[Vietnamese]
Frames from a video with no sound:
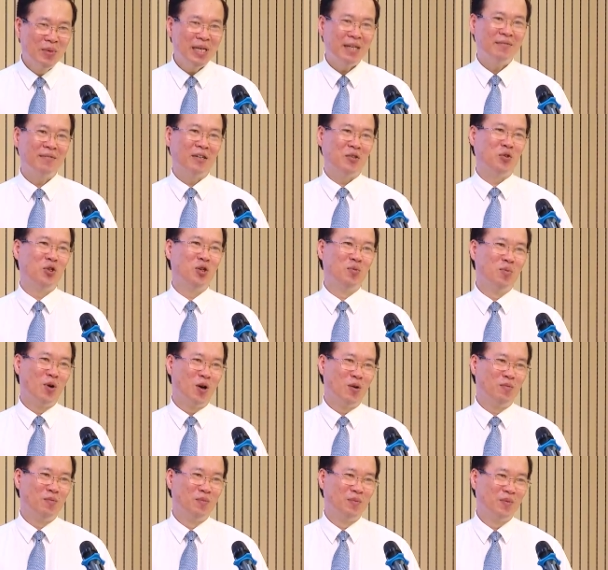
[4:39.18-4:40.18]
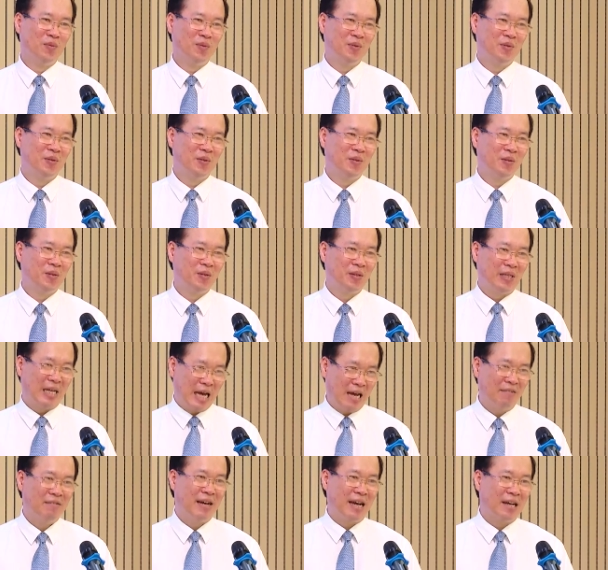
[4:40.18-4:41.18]
biết về chuyên môn,
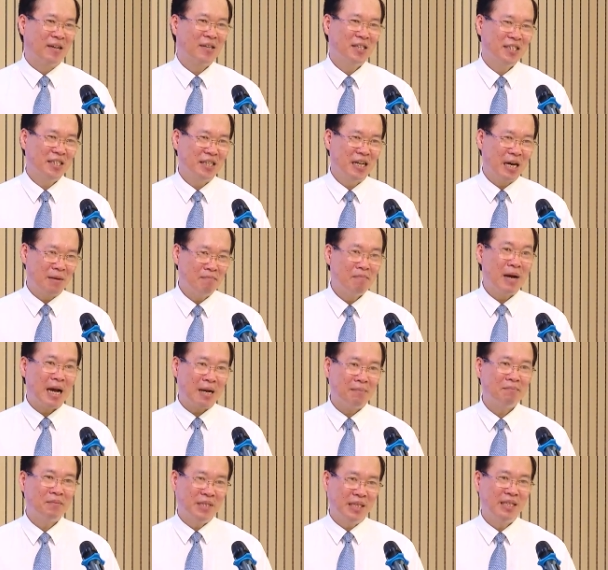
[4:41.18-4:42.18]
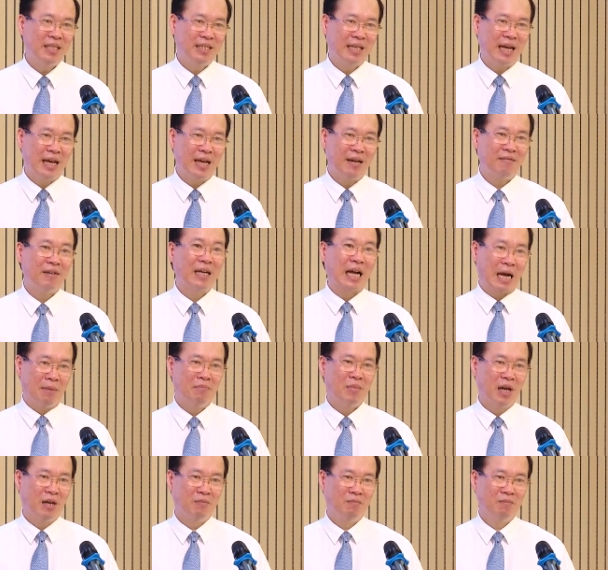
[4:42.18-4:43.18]
lại phải có sự ấm áp, chia sẻ và
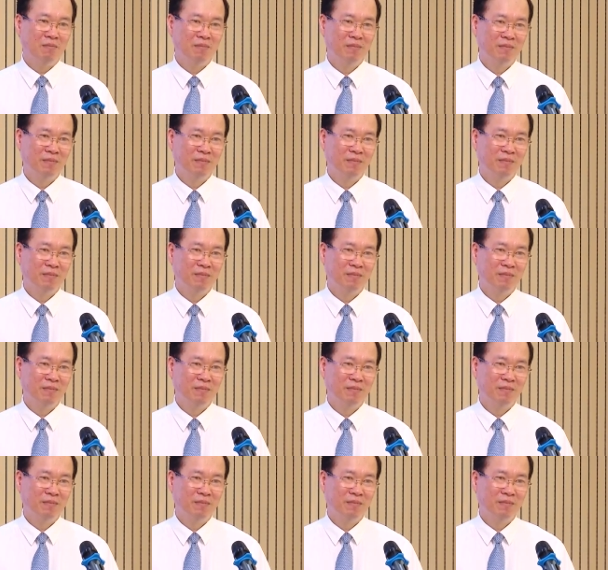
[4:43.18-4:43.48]
cảm thông.